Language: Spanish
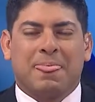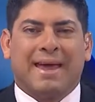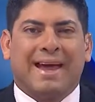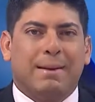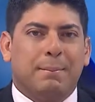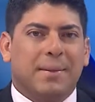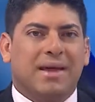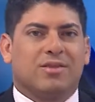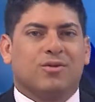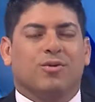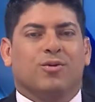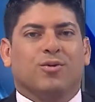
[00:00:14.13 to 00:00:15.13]
el
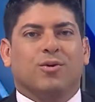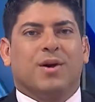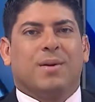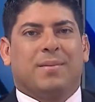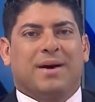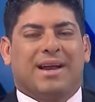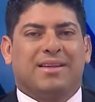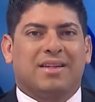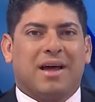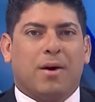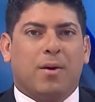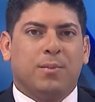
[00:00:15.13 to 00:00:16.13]
método para
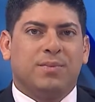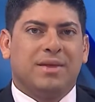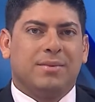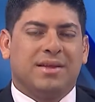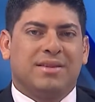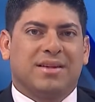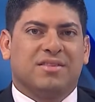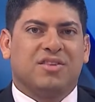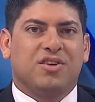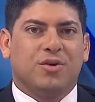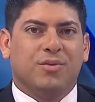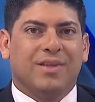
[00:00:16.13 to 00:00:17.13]
esa
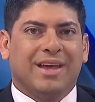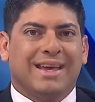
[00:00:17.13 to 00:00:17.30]
optimización